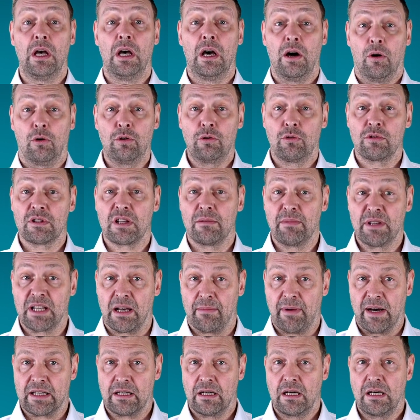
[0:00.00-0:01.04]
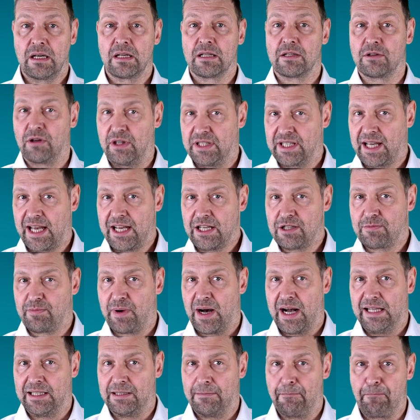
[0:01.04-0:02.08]
Und unser Mitarbeiter sollte Recht
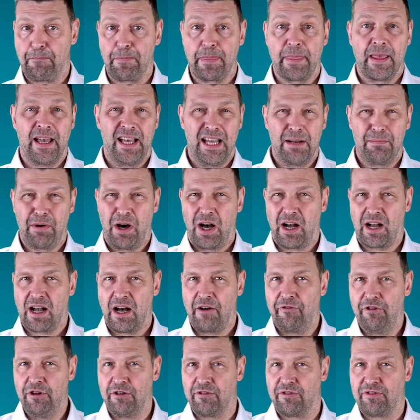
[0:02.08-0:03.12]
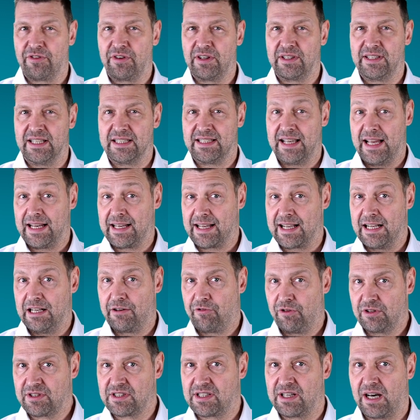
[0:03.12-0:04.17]
behalten. In 5 des
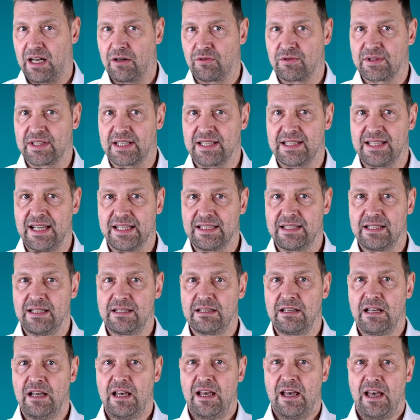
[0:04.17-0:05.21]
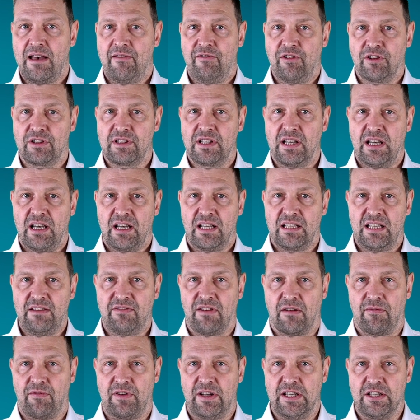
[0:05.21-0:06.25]
Entgeltfortzahlungsgesetzes wird die
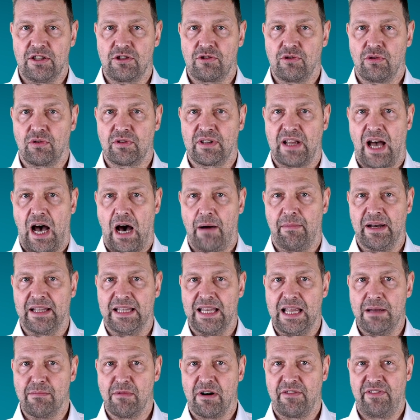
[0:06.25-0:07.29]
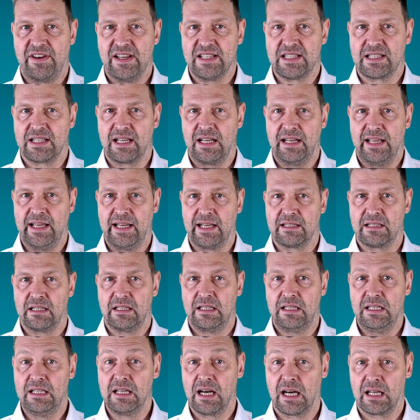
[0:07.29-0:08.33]
Verpflichtung der Arbeitnehmer festgelegt,
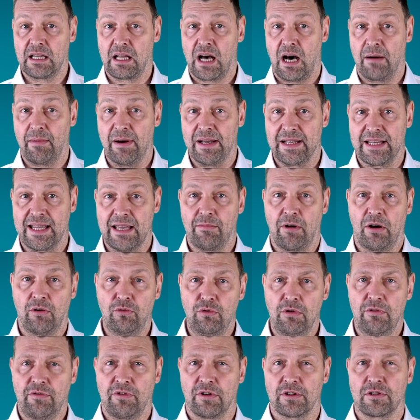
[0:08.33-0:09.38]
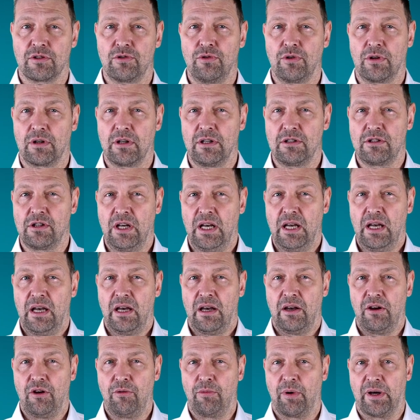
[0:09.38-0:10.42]
ihren Arbeitgeber unverzüglich
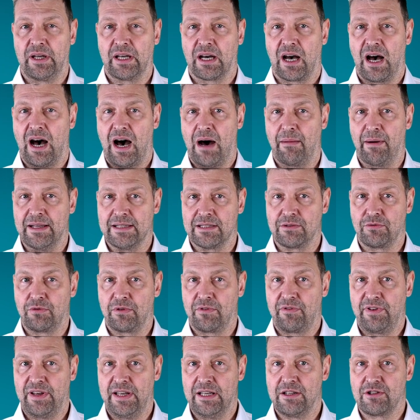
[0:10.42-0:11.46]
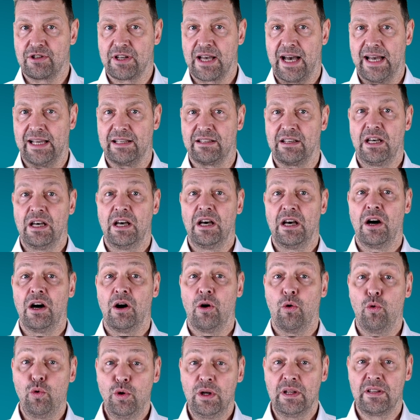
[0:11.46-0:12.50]
über ihre Arbeitsunfähigkeit
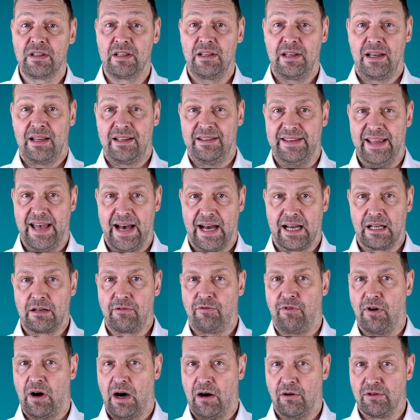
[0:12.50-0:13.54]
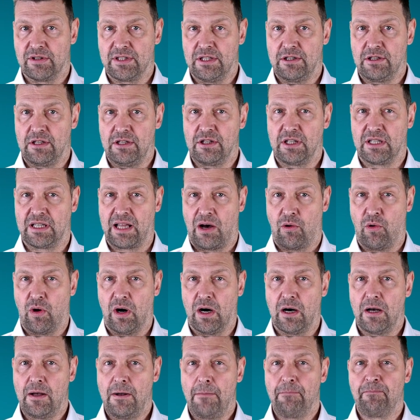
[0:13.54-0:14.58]
und deren voraussichtliche
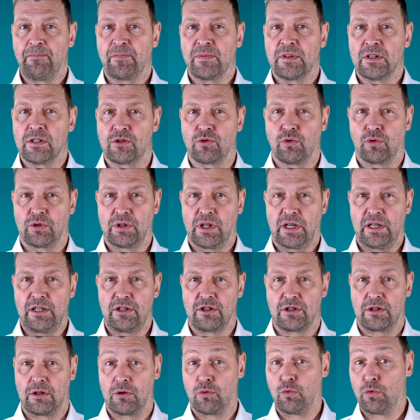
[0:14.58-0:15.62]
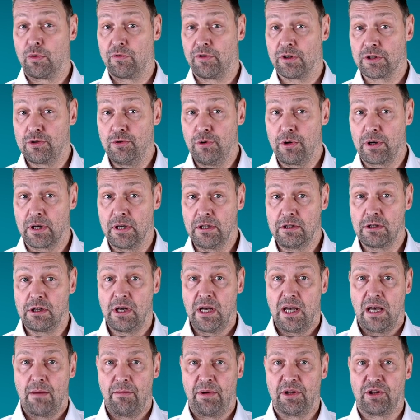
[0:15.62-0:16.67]
Dauer zu unterrichten. Unverzüglich
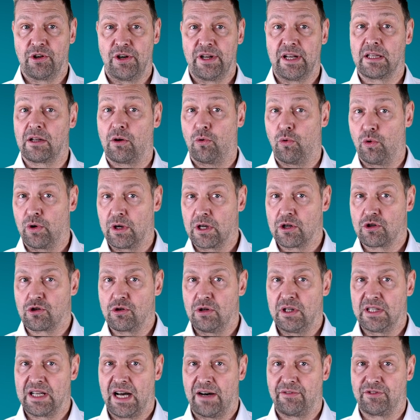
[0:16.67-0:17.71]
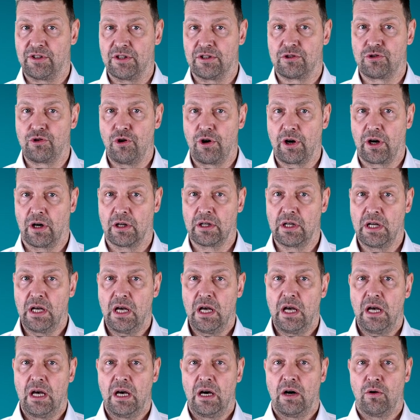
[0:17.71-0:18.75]
bedeutet ohne schuldhaftes Zögern
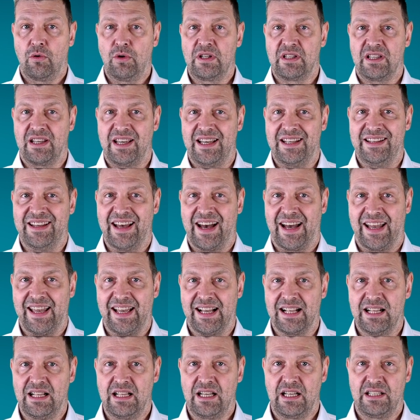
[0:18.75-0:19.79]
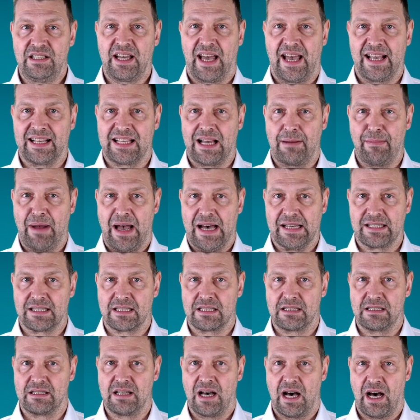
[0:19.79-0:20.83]
und in der Regel direkt am
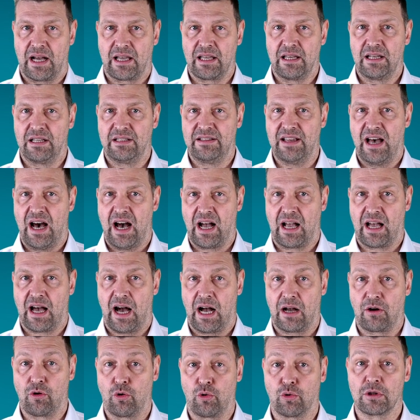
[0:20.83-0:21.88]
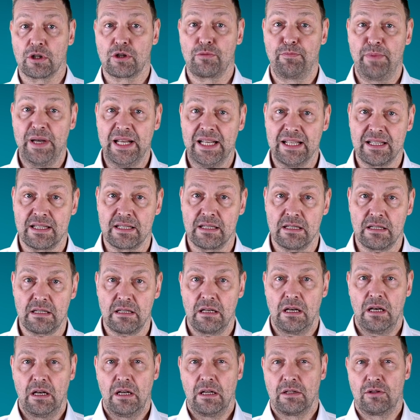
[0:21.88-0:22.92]
ersten Tag der Erkrankung oder spätestens
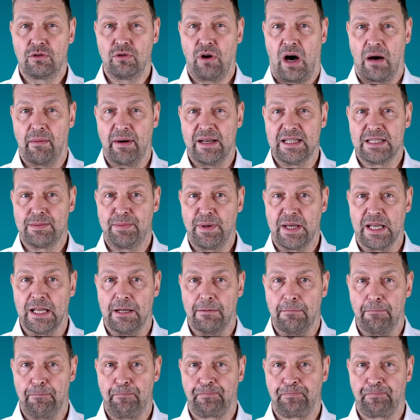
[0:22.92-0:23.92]
zu Arbeitsbeginn.